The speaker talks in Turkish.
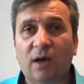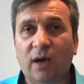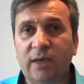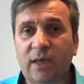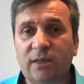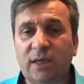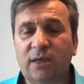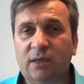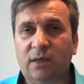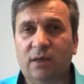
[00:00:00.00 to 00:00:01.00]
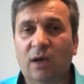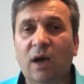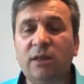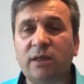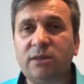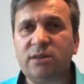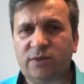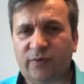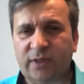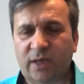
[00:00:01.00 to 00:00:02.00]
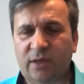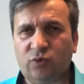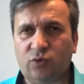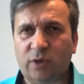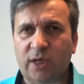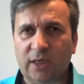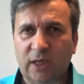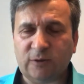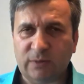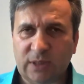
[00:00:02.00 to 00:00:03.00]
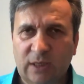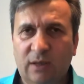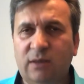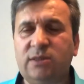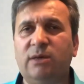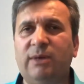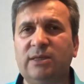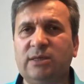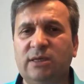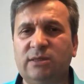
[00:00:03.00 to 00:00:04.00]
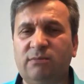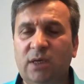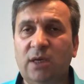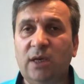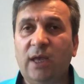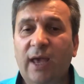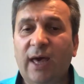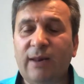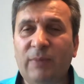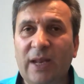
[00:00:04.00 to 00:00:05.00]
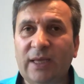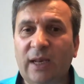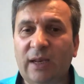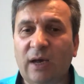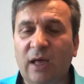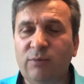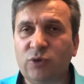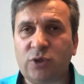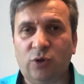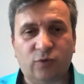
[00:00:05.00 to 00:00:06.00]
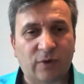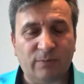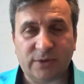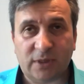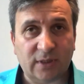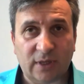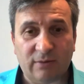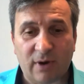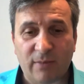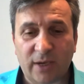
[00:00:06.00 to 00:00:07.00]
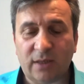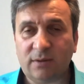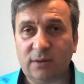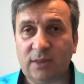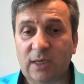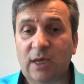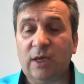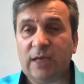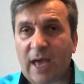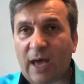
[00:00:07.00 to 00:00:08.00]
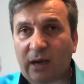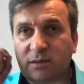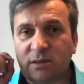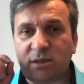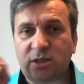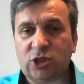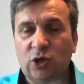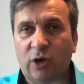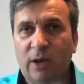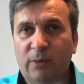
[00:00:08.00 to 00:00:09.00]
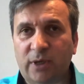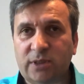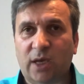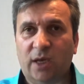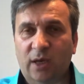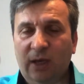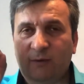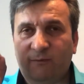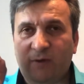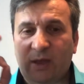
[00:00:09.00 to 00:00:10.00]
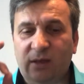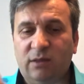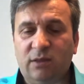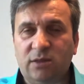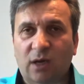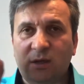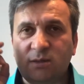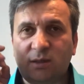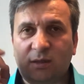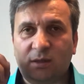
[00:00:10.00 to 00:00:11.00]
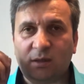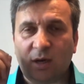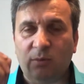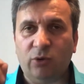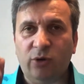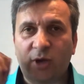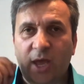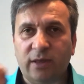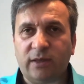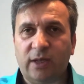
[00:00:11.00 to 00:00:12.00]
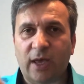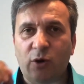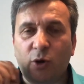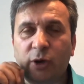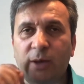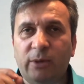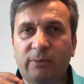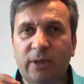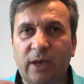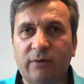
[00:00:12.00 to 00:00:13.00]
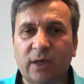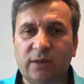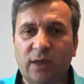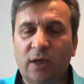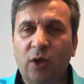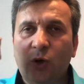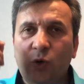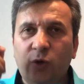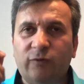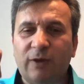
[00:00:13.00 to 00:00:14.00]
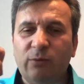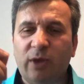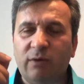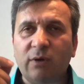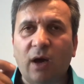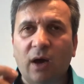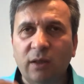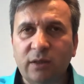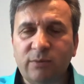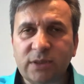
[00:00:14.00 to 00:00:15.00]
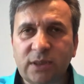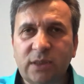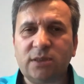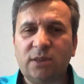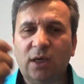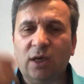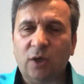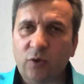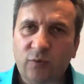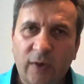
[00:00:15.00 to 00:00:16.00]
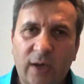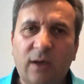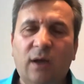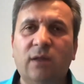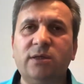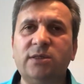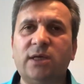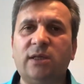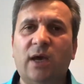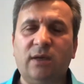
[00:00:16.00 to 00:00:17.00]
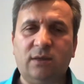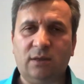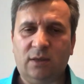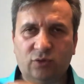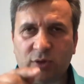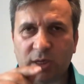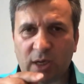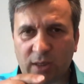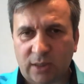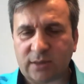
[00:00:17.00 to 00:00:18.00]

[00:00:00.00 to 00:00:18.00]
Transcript: Ayrıca anlattığınız ifadenin tutana geçmesini istemeniz lazım. Eğer belgeleri almıyorsa lütfen pısırık davranmayın. Eğer sizin için önemliyse ve ilticanızın kabulünü etkileyen önemli bir evrakla Lütfen bu evrağı alır mısınız? Lütfen aldığınıza dair tutanağı